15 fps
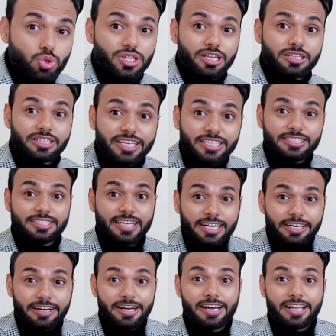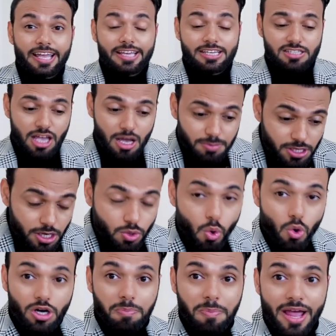2023 के ट्रेंड के हिसाब से
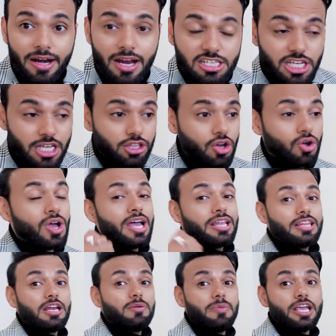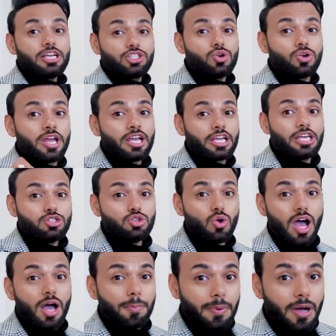कोट पहनना चाहते हो देन मेक श्योर कि जो
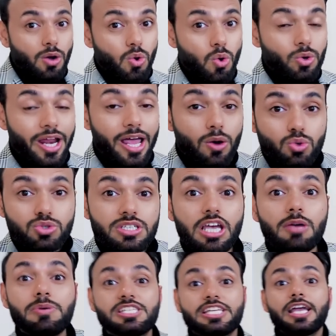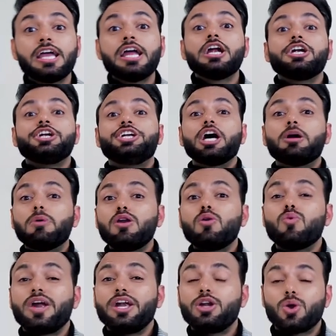आपका कोट है उसके पीछे डबल
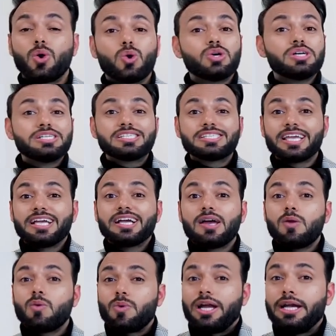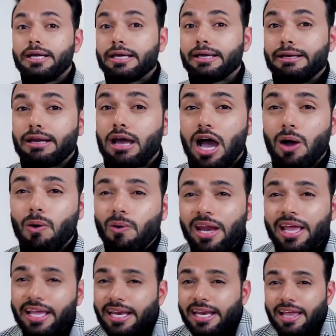वेंट हो सिंगल वेंट ना हो
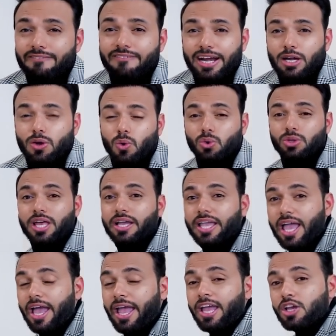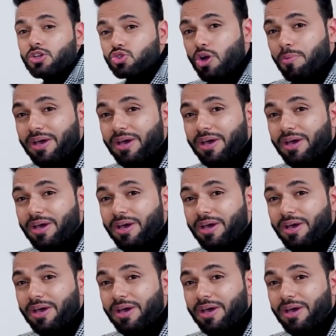लेकिन वेंट होता क्या है जो